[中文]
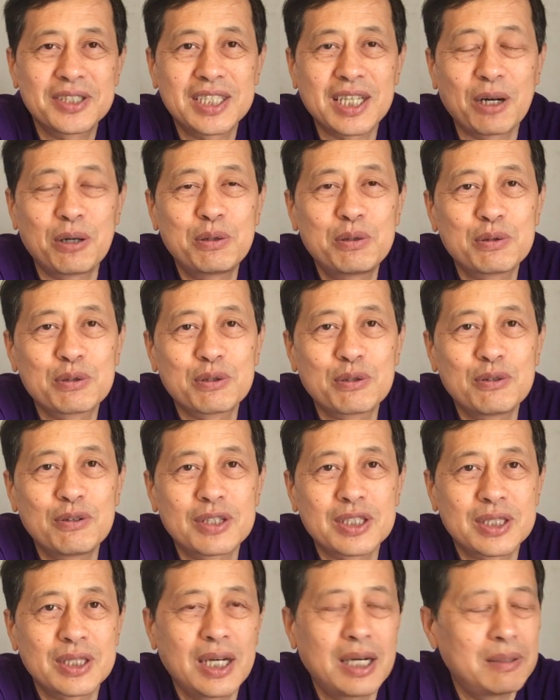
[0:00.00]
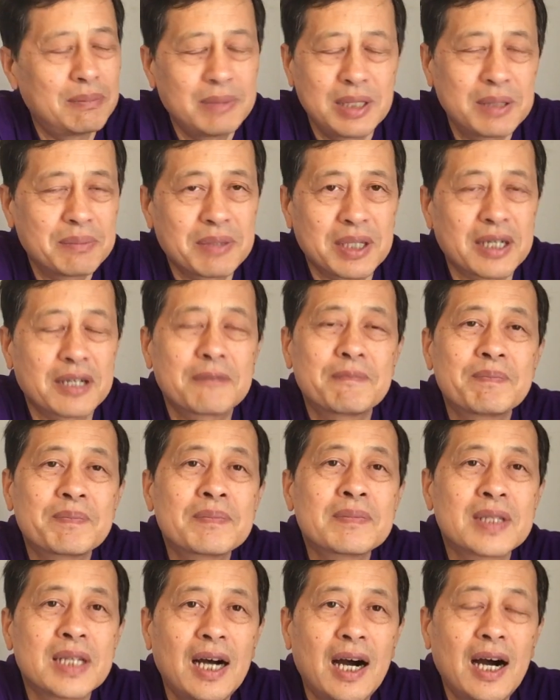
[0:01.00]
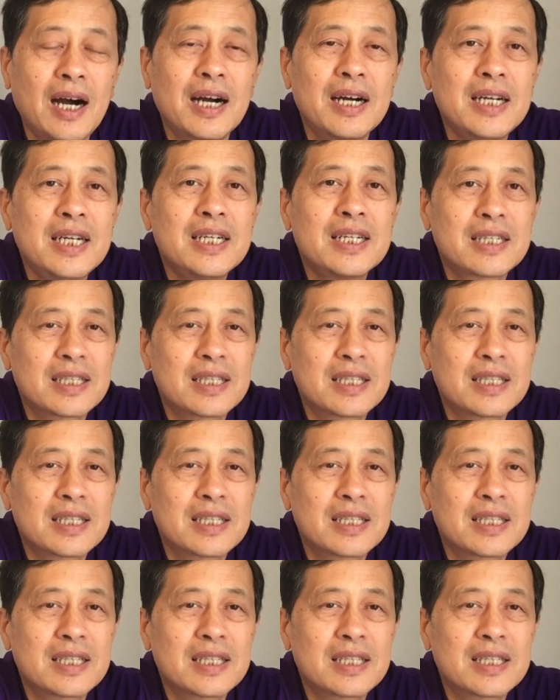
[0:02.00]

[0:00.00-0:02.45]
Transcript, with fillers: 想糊弄过去啊，没门儿啊！